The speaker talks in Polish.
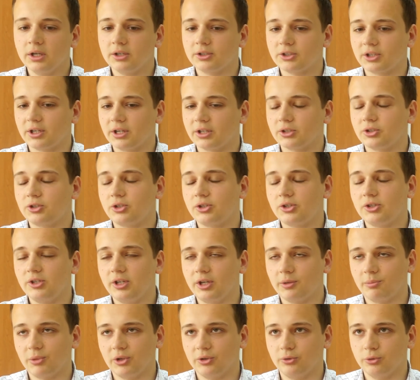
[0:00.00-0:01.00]
że każdy z
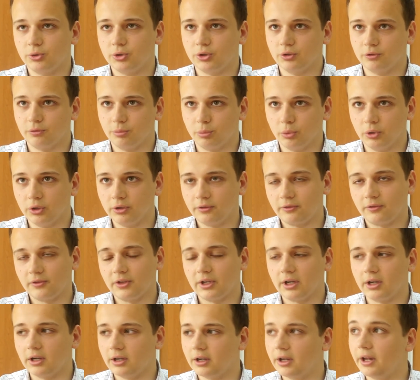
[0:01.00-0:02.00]
nich ma duży wpływ
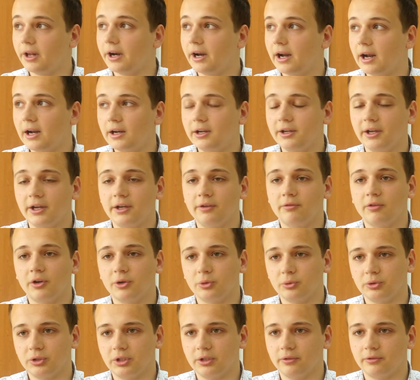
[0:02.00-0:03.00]
na realia i
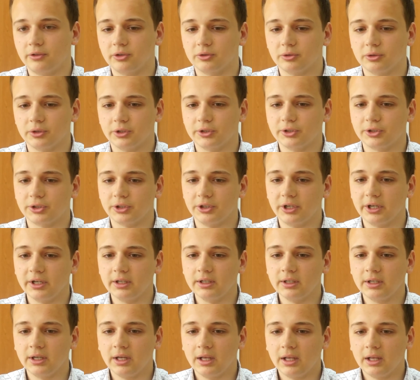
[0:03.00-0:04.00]
warunki, w których
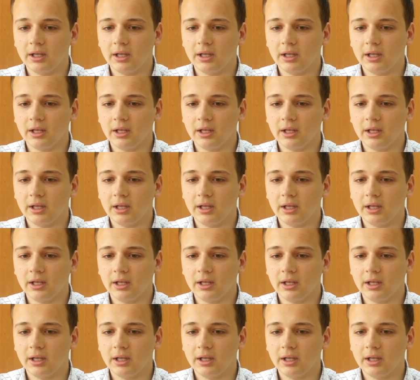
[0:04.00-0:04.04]
żyje.